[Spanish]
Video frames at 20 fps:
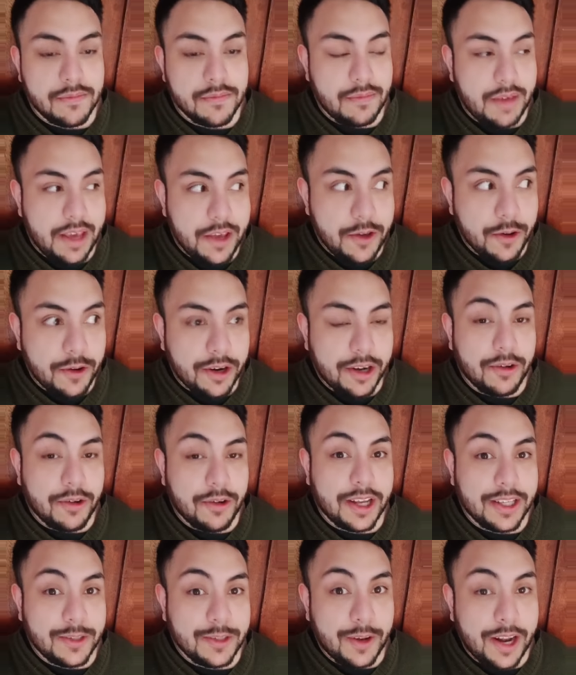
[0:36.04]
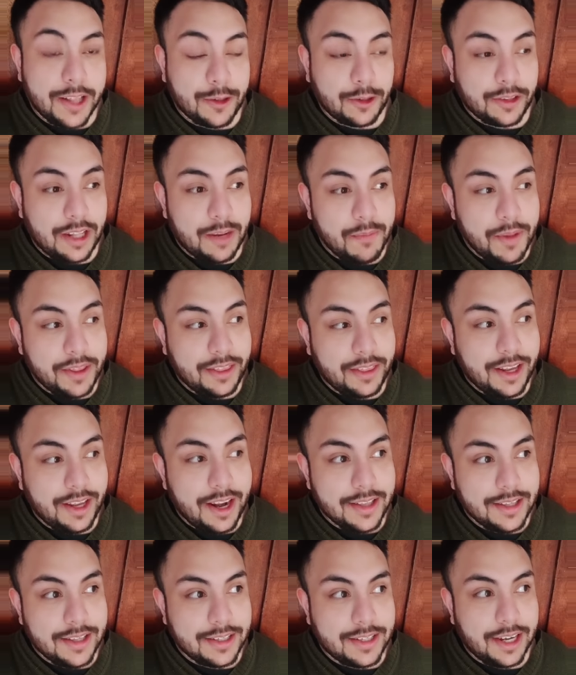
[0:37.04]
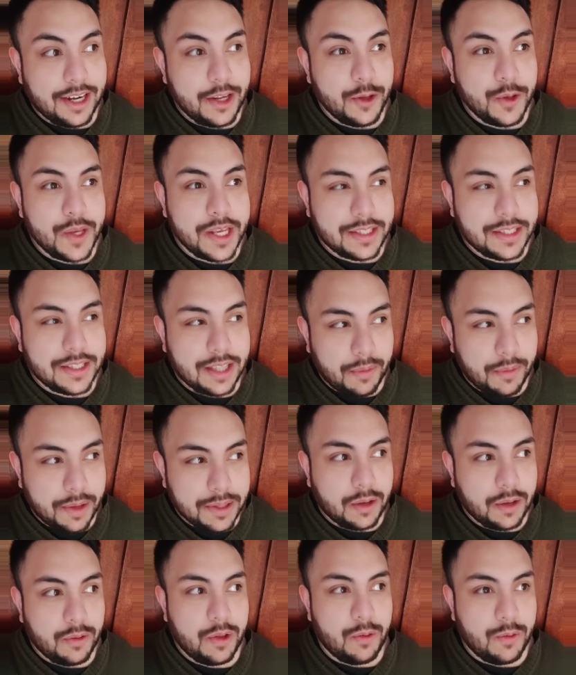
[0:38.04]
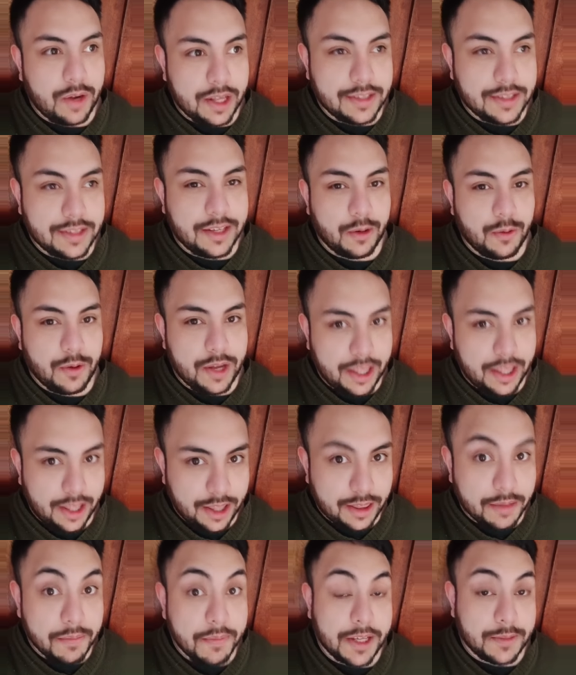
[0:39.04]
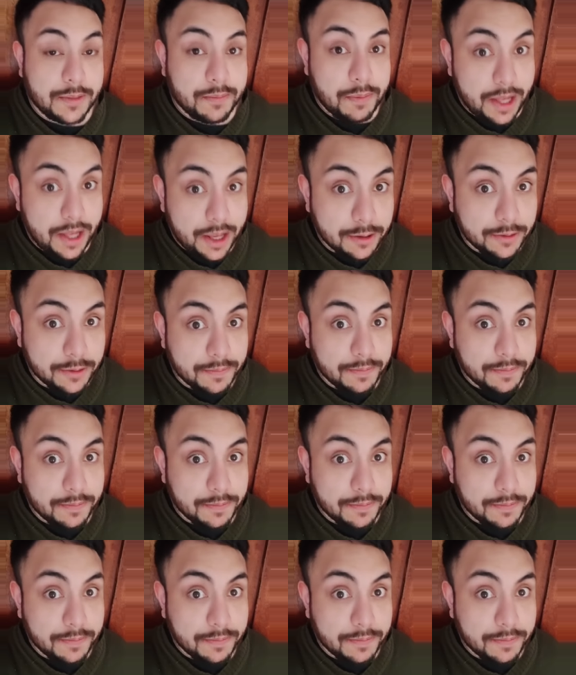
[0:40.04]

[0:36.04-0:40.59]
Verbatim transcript: Y yo creo que eso era totalmente innecesario y está basado en una inseguridad. Me explico.